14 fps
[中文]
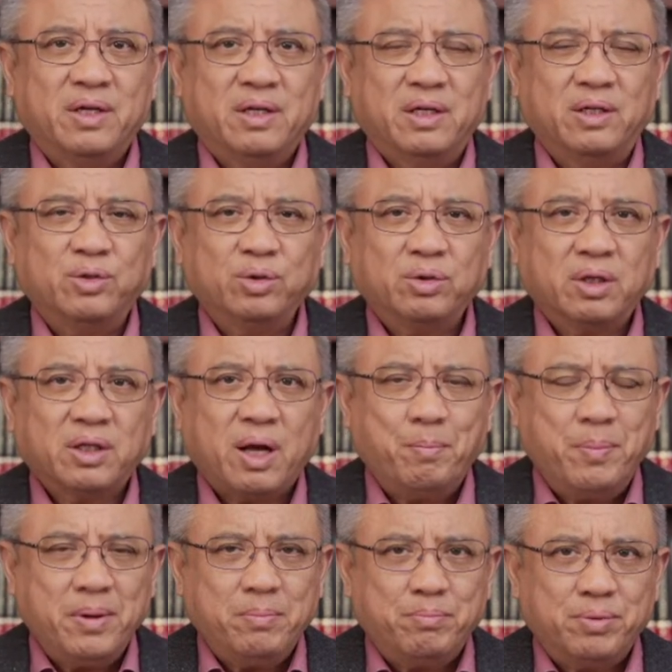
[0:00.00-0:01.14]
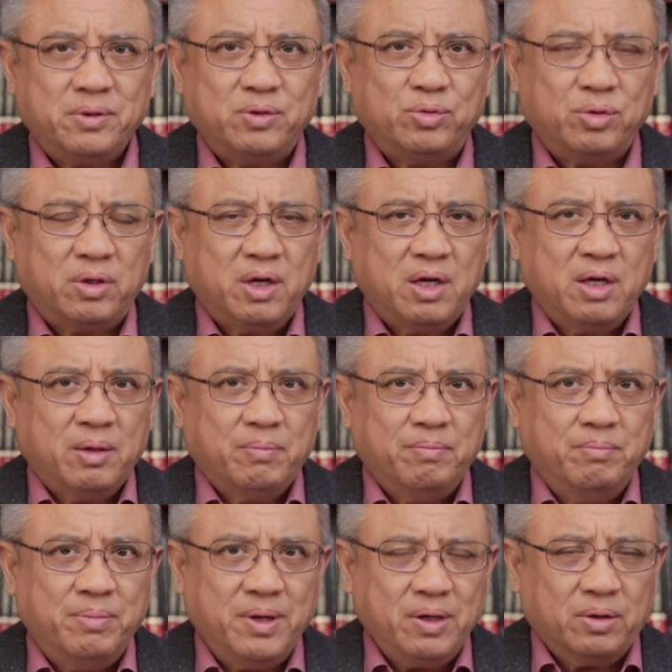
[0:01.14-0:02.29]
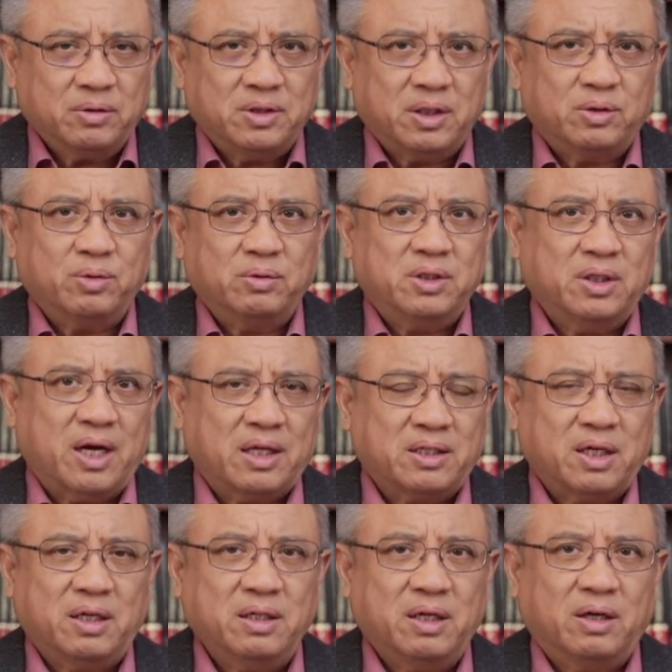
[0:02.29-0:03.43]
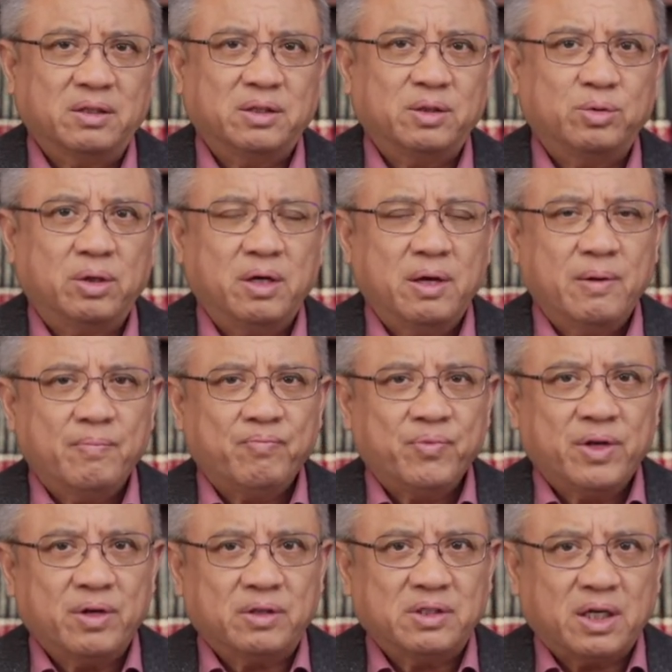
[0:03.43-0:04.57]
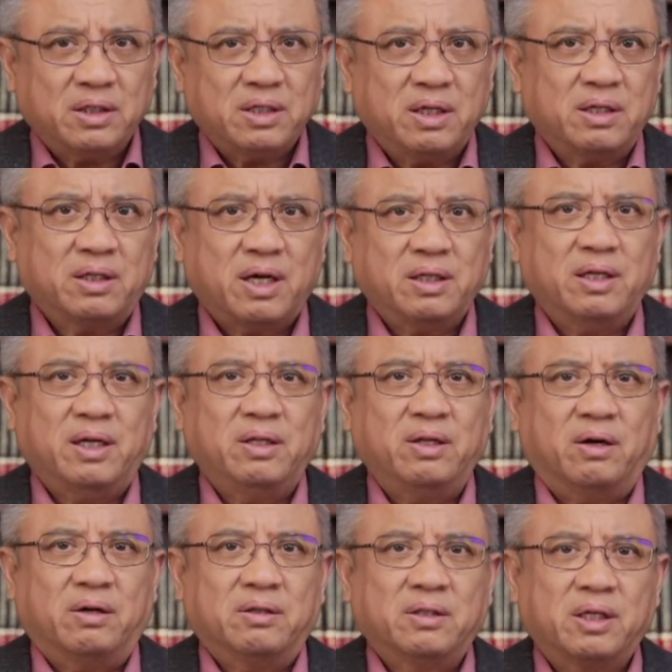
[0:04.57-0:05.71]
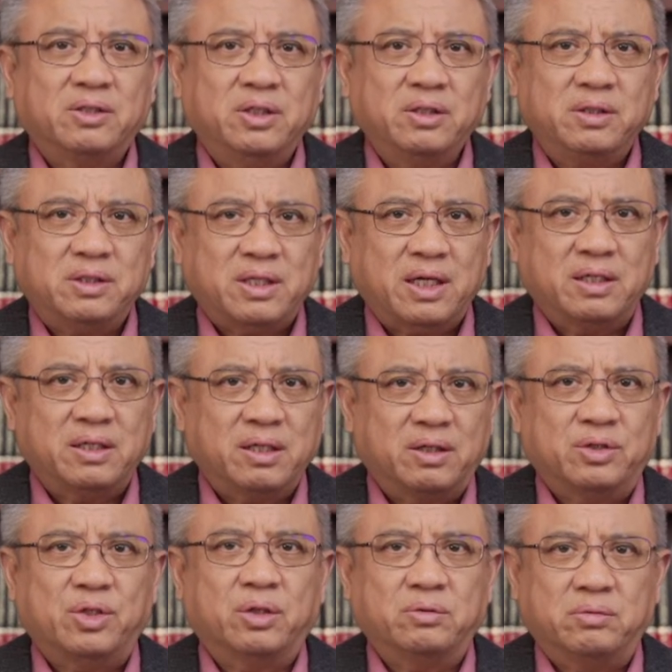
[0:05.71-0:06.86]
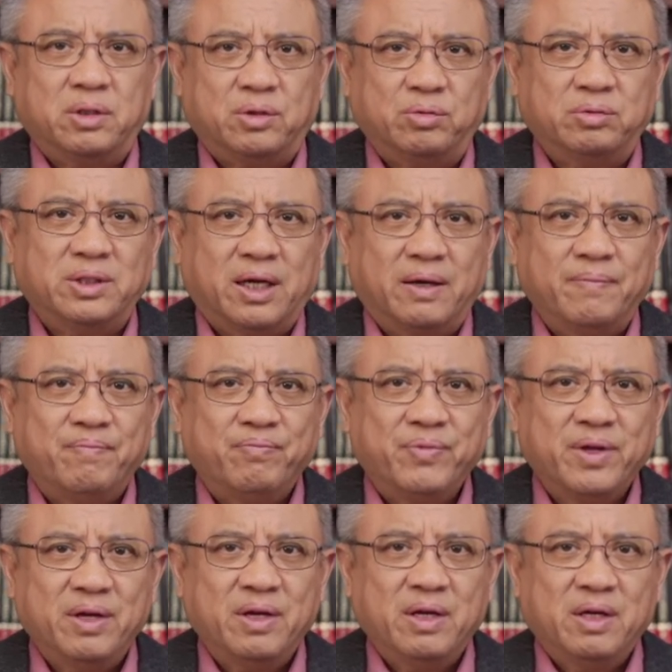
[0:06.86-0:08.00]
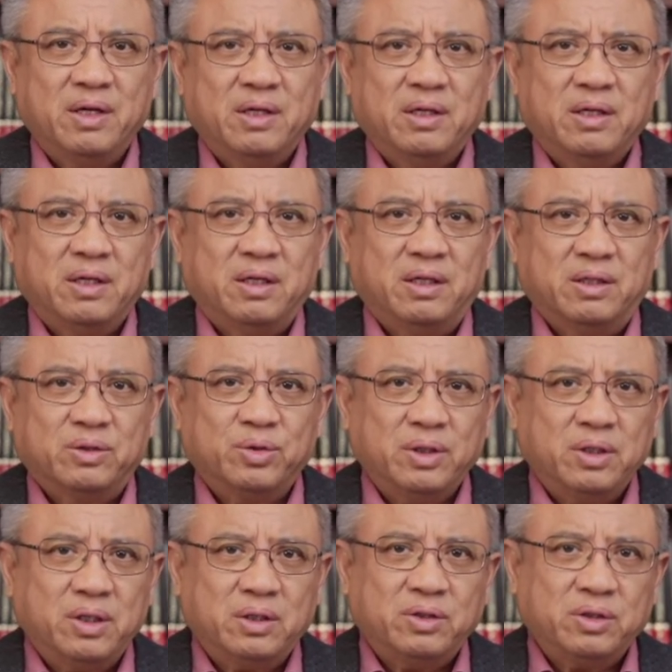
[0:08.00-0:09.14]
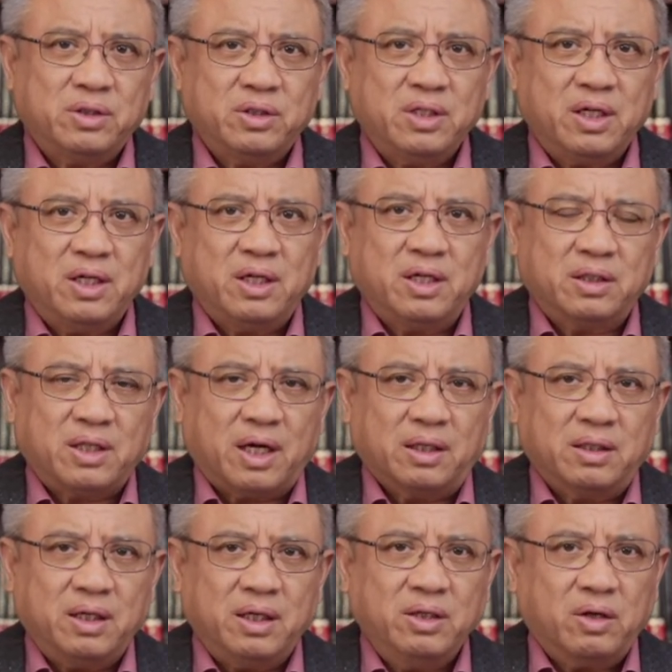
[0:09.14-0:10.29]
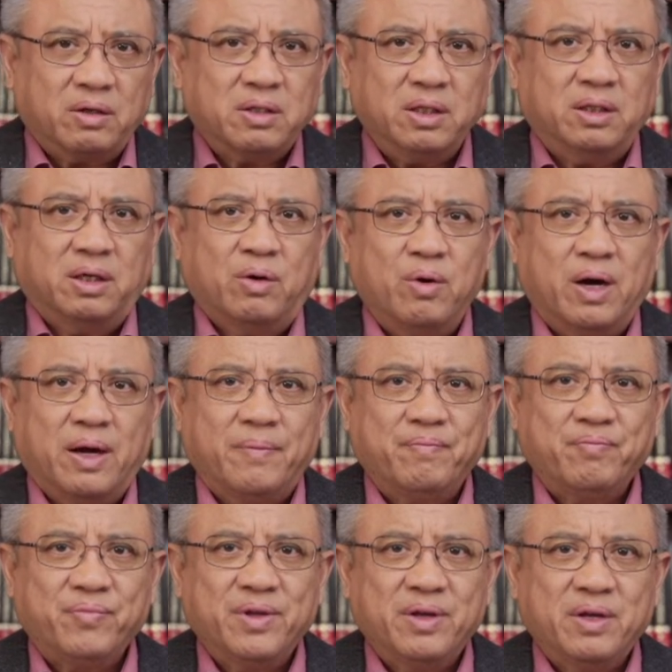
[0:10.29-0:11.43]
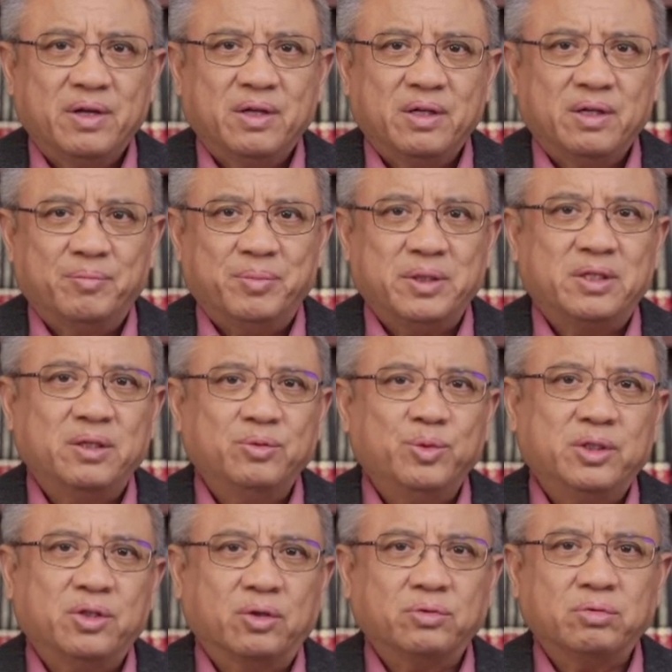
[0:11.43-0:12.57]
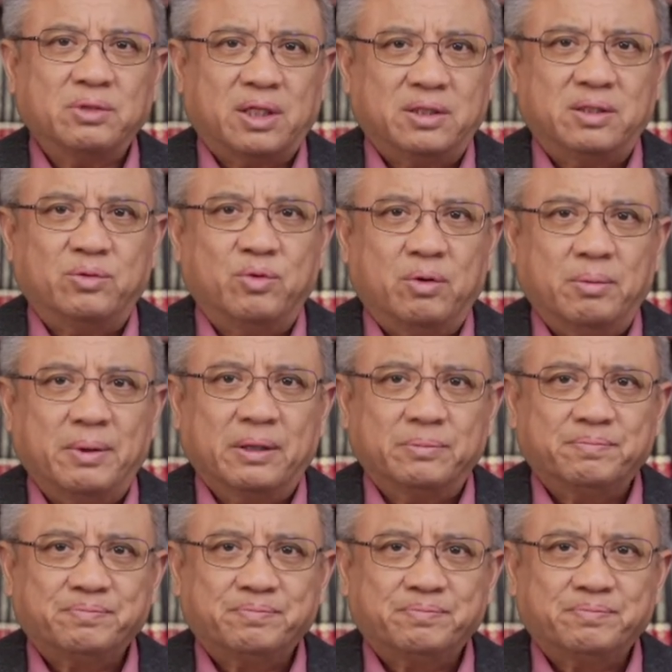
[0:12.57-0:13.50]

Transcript: 也就是说，他并不是说没有这个东西来成立，而是说要加上一个他的领导，他亲自担任各个小组的组长，所以呢，就实现了一个党的领导个人化，被称为小组长治国嘛。